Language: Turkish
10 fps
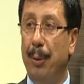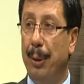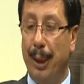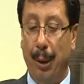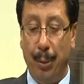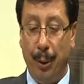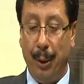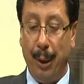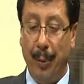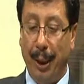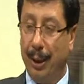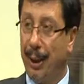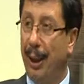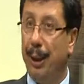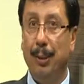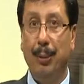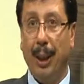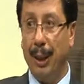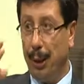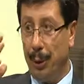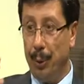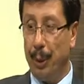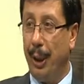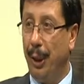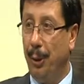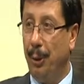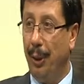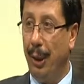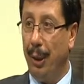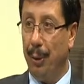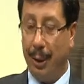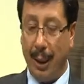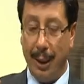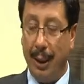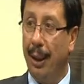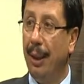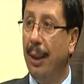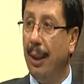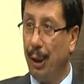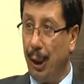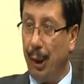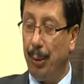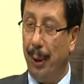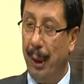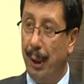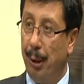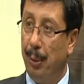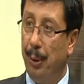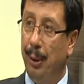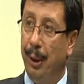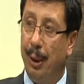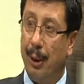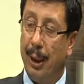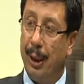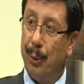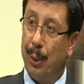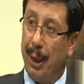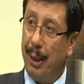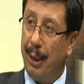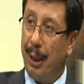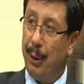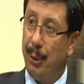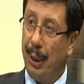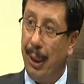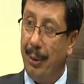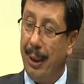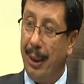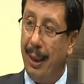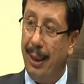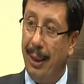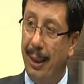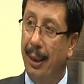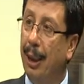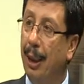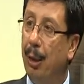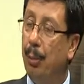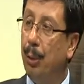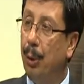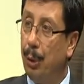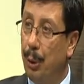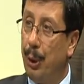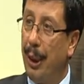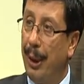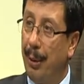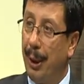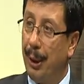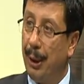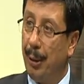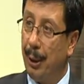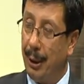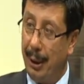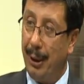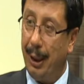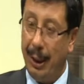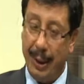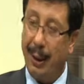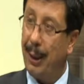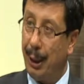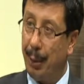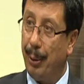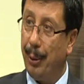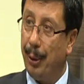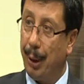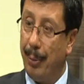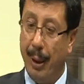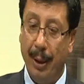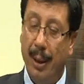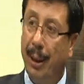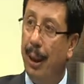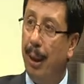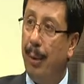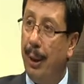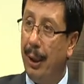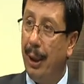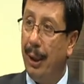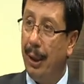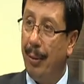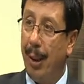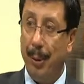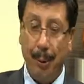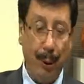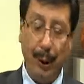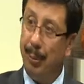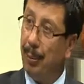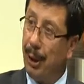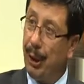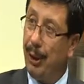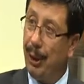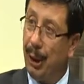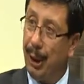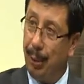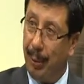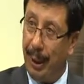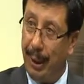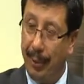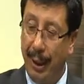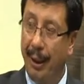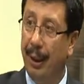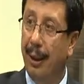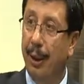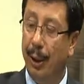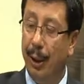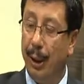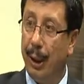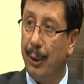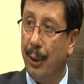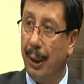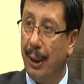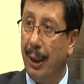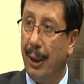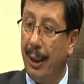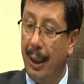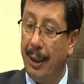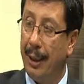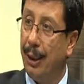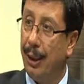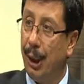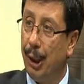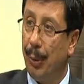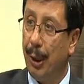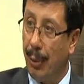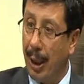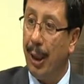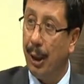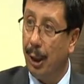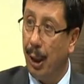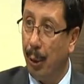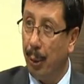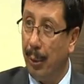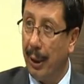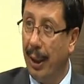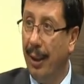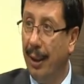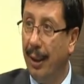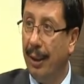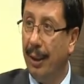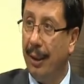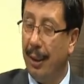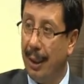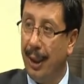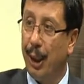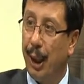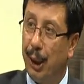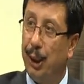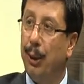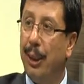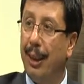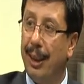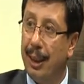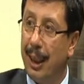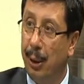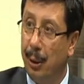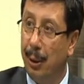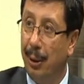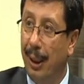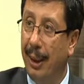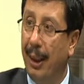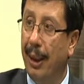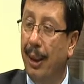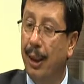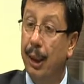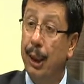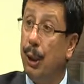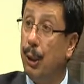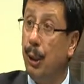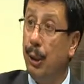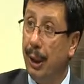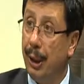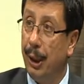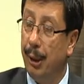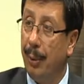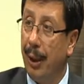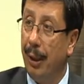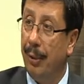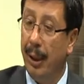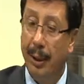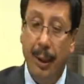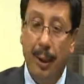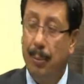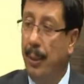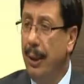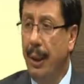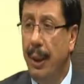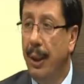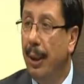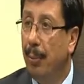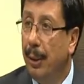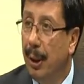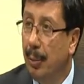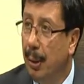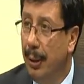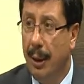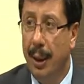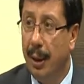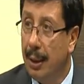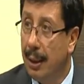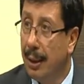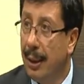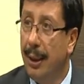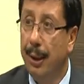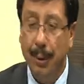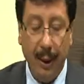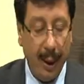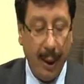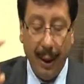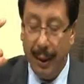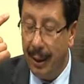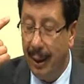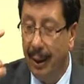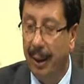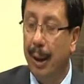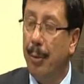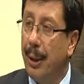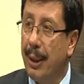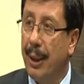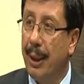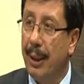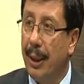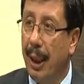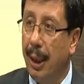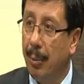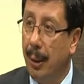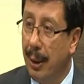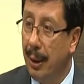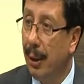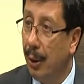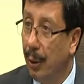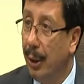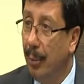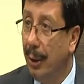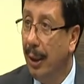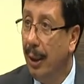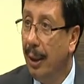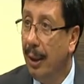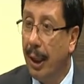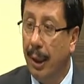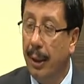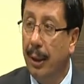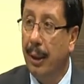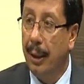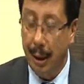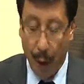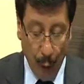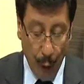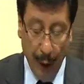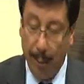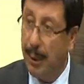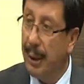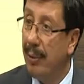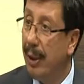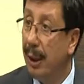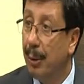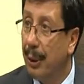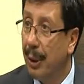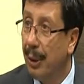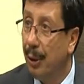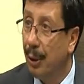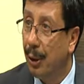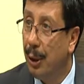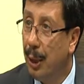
Mesela bir sürü yabancılar şimdi artık uzaya gidiyorlar. Uzayda çalışmalar yapılıyor. Orada uzay istasyonları vesaireleri bu Rusya ile başlamıştı. Şeydi SSCB'ydi o zaman. Evet. Amerika ile devam etmiş. Şimdi Çin'in çalışmaları var. Ondan sonra şeyde de ESA'nın çalışmaları var. Artık Avrupa'da e, NASA'nın karşılığı onlar da ESA'yı kurdular ya. İşte CERN'de çalışmalar var. Biz neden yapmayalım ki? Biz de insanız. Biz de aynı kapasiteye sahibiz. Öyle değil mi? Yani e, onların bizden farklı bir şeyleri yok.